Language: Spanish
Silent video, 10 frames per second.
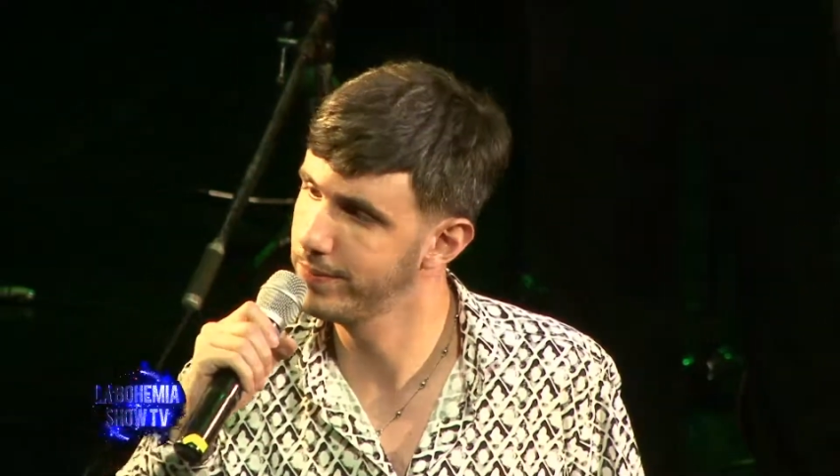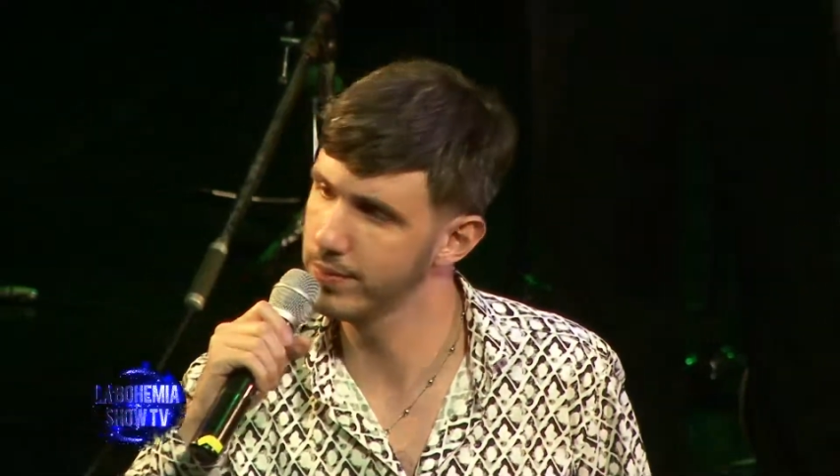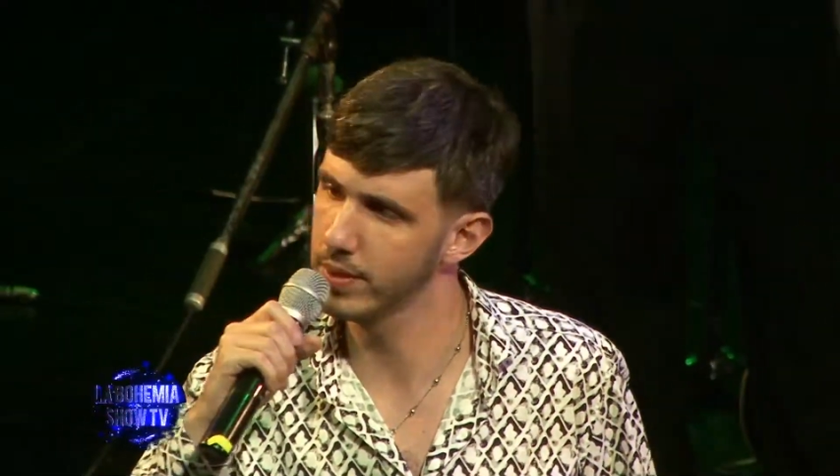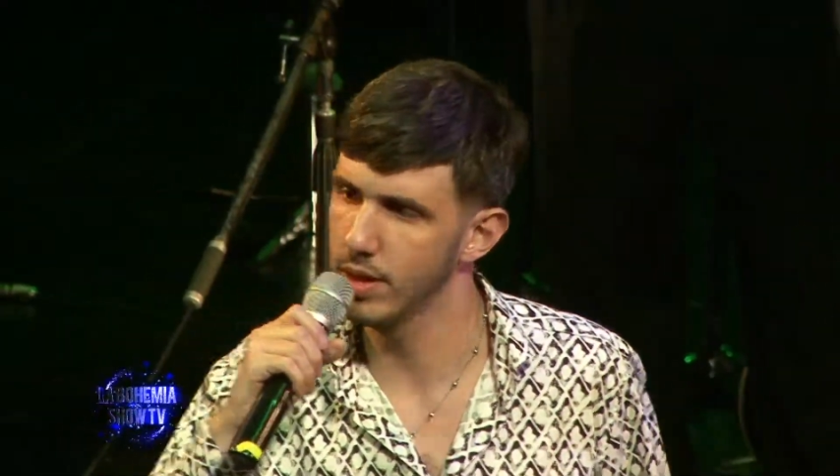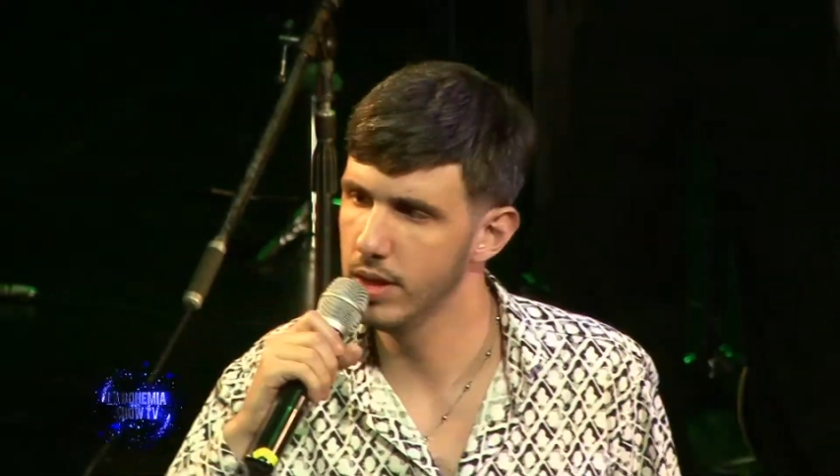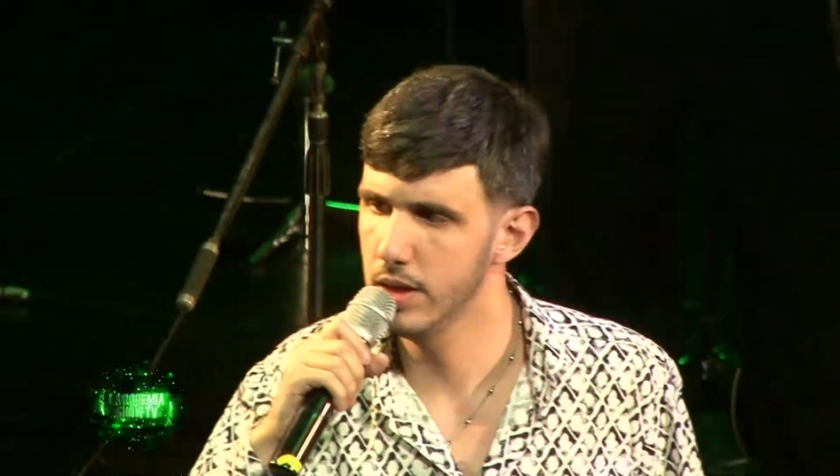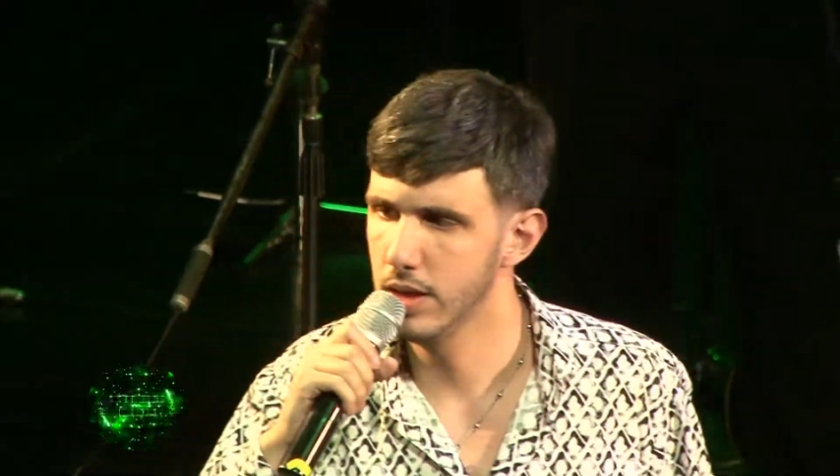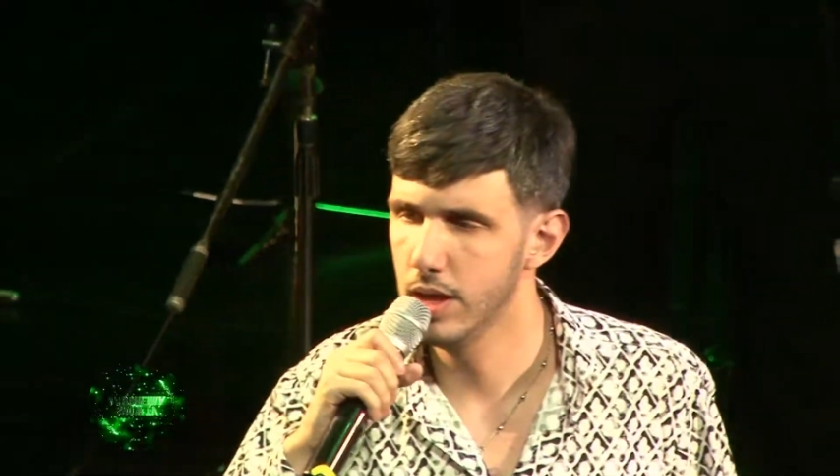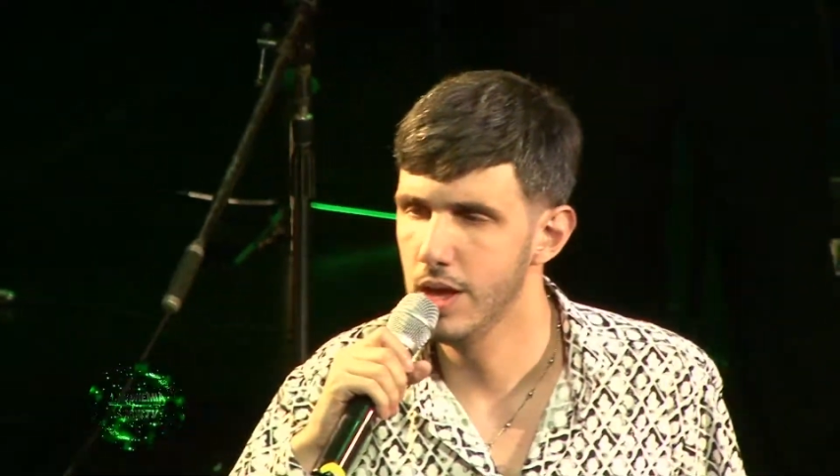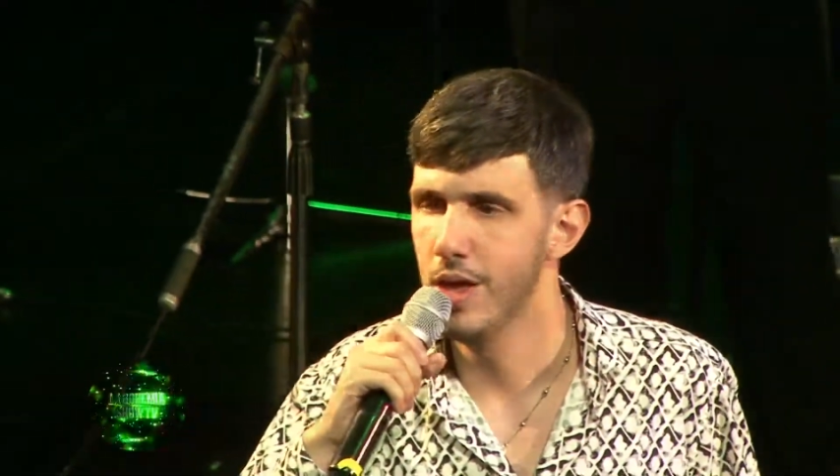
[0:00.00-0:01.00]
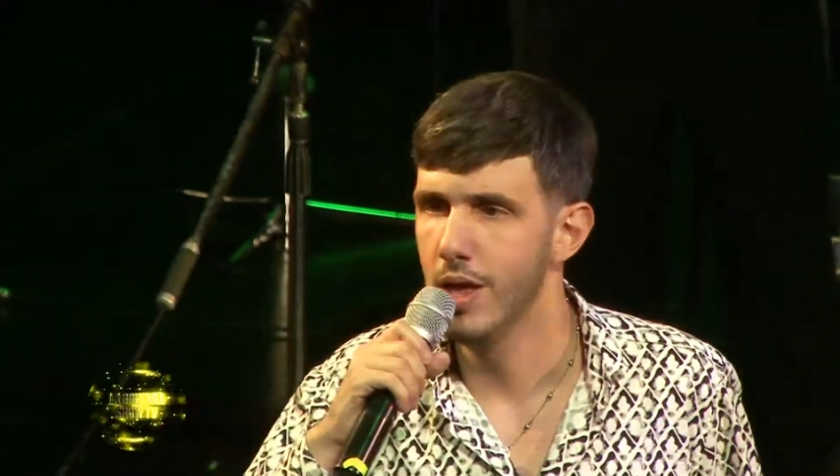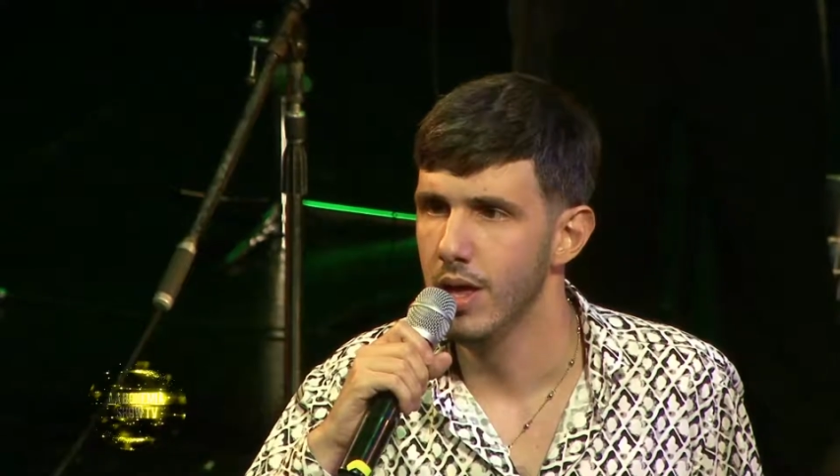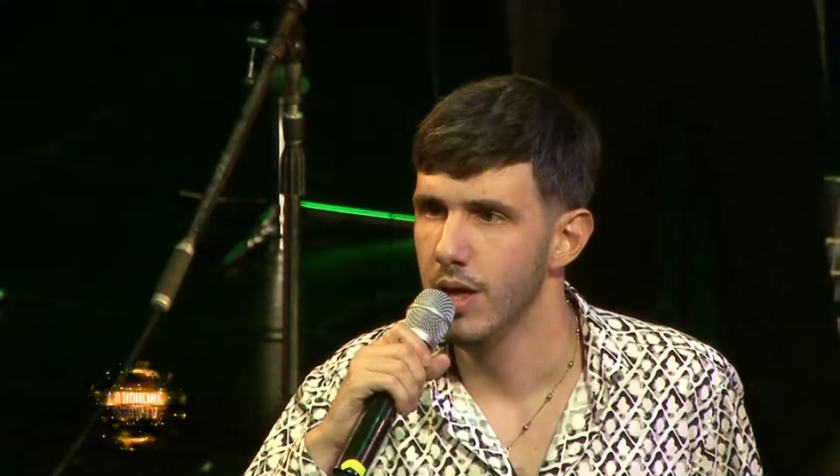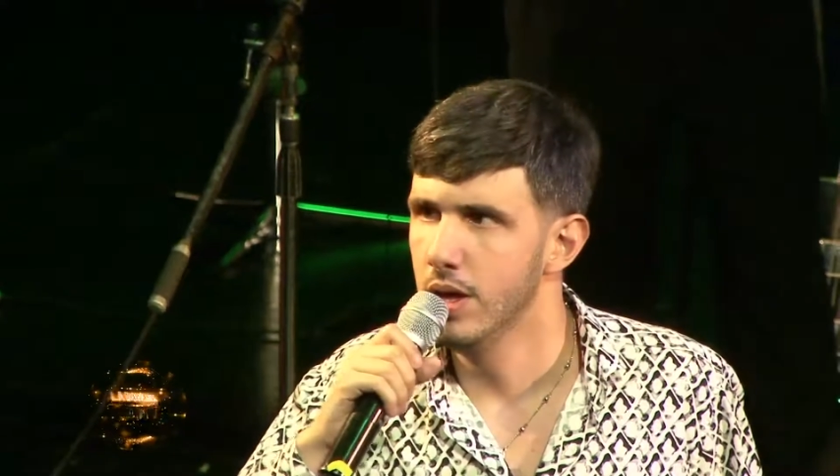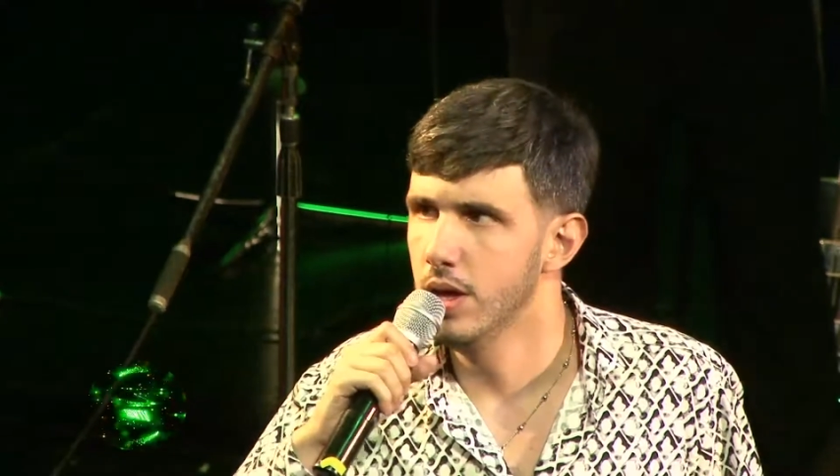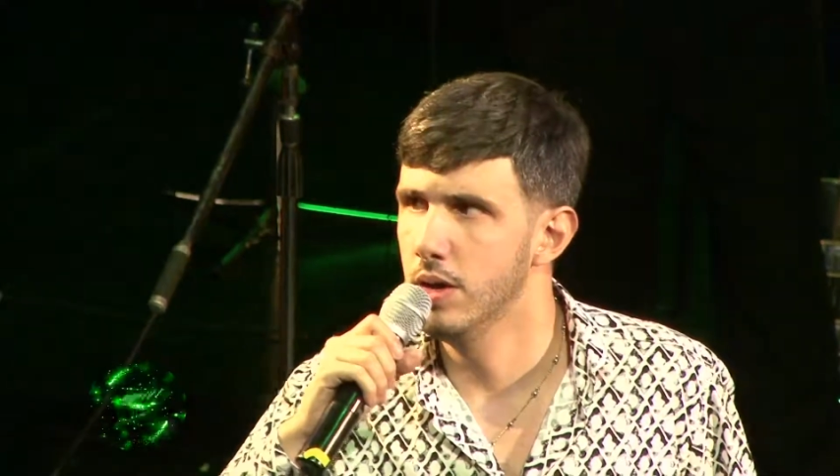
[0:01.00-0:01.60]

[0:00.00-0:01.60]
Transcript: podido, lo poco mucho que uno ha